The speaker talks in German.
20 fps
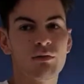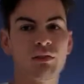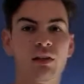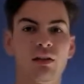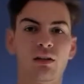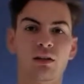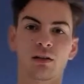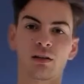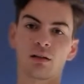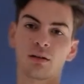wieder
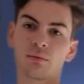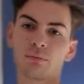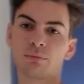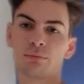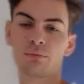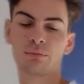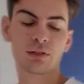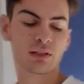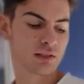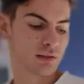äh,
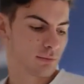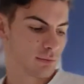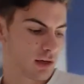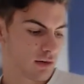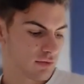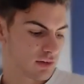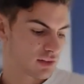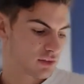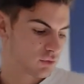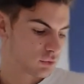ein bisschen mehr
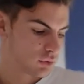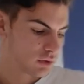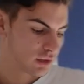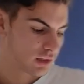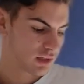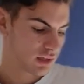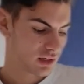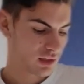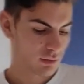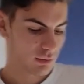was zu
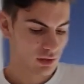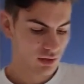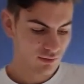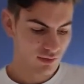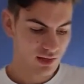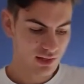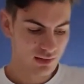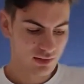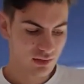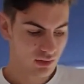drehen, aber ich
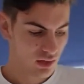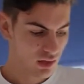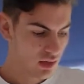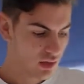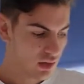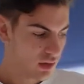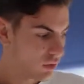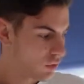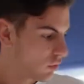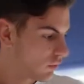weiß nicht.
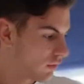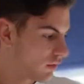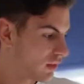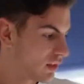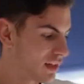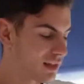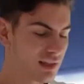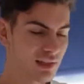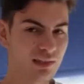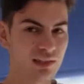Irgendwie in
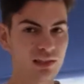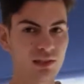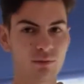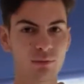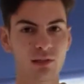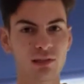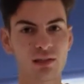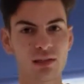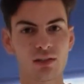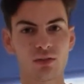letzter Zeit ist mir
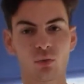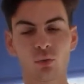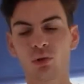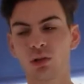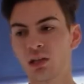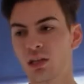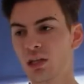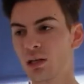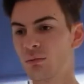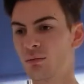das echt
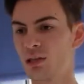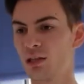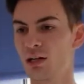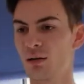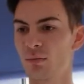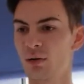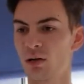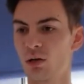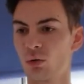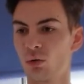unangenehm, mit
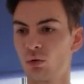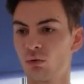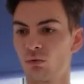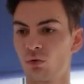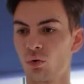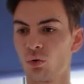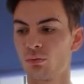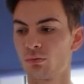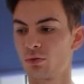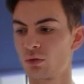Kamera irgendwo
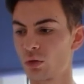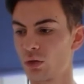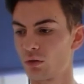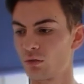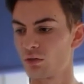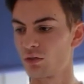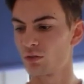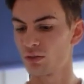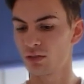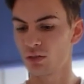rumzulaufen.
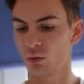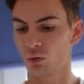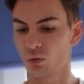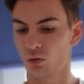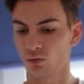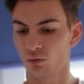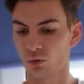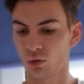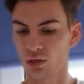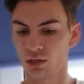Ich weiß auch
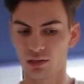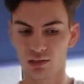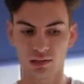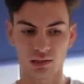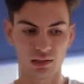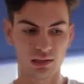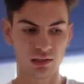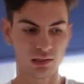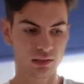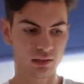nicht, woran das
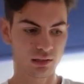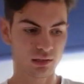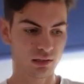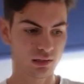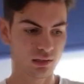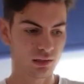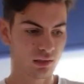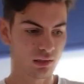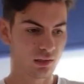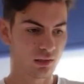liegt.
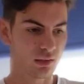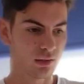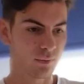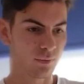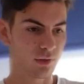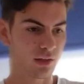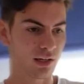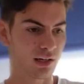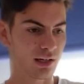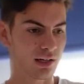
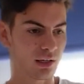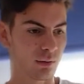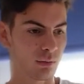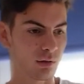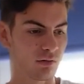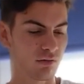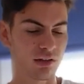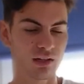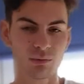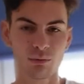
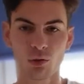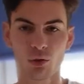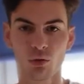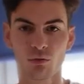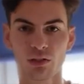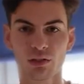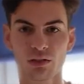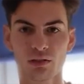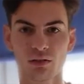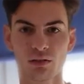Aber wenn ich mal
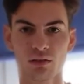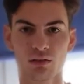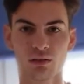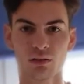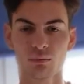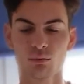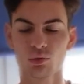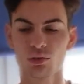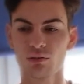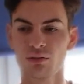irgendwas äh,
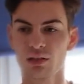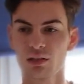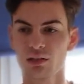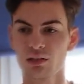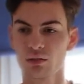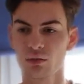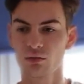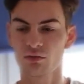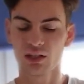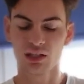
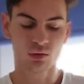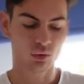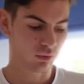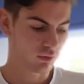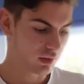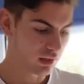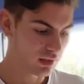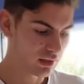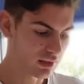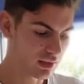Motivierendes auf TikTok
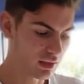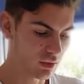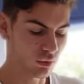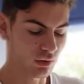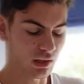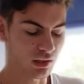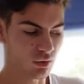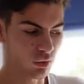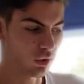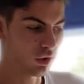wieder sehe und
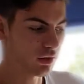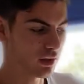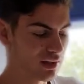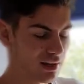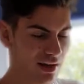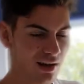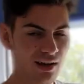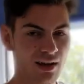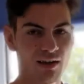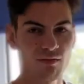dann so Leute
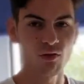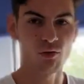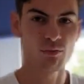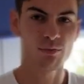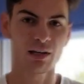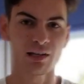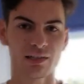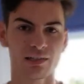sagen, everybody